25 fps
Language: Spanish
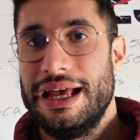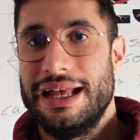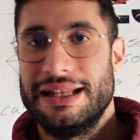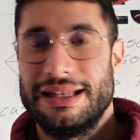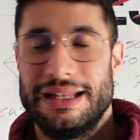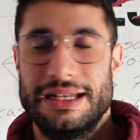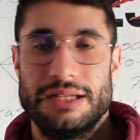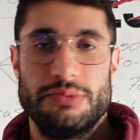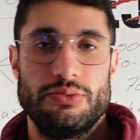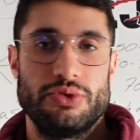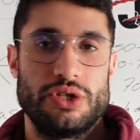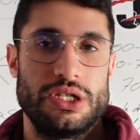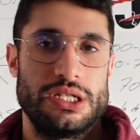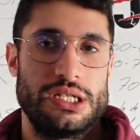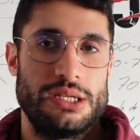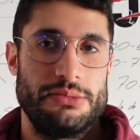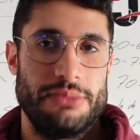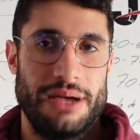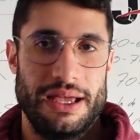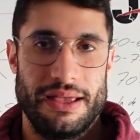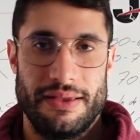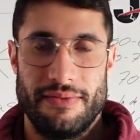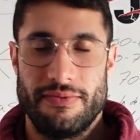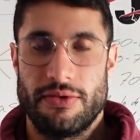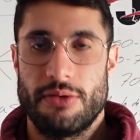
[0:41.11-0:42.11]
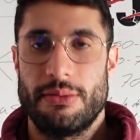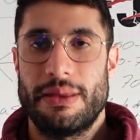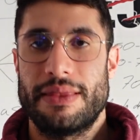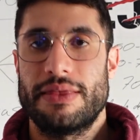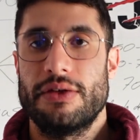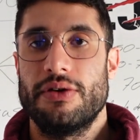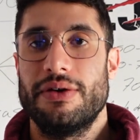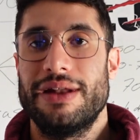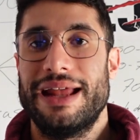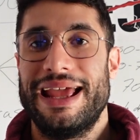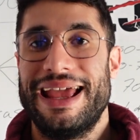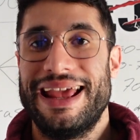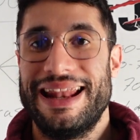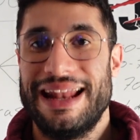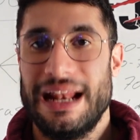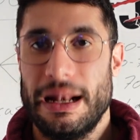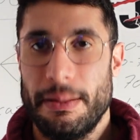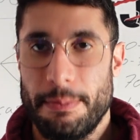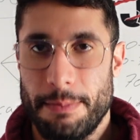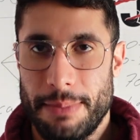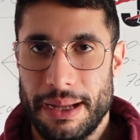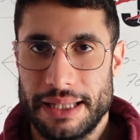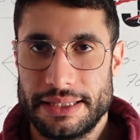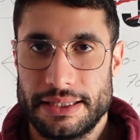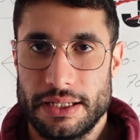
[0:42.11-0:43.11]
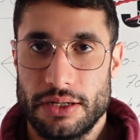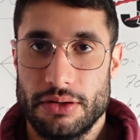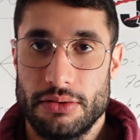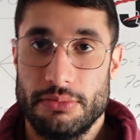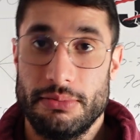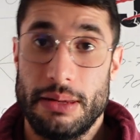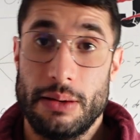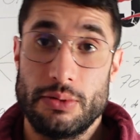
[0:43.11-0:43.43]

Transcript: tenéis muchísima información en el Patreon.